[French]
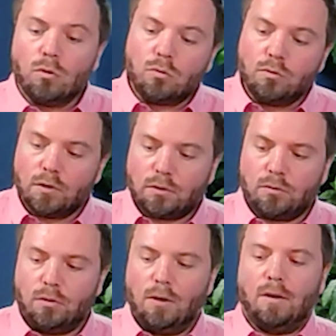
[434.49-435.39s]
Ou votre
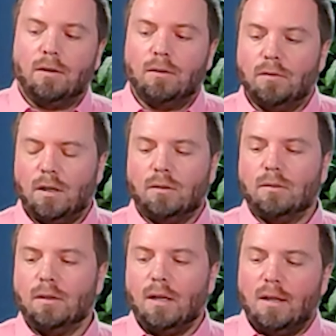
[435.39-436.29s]
onduleur, euh, voilà,
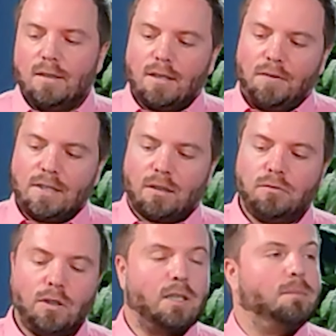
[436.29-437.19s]
ça fait cinq
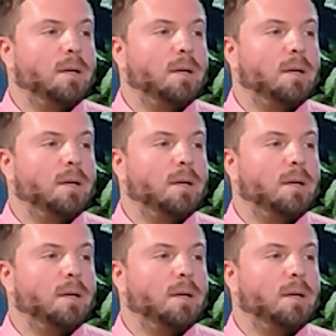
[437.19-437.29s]
fois qu'il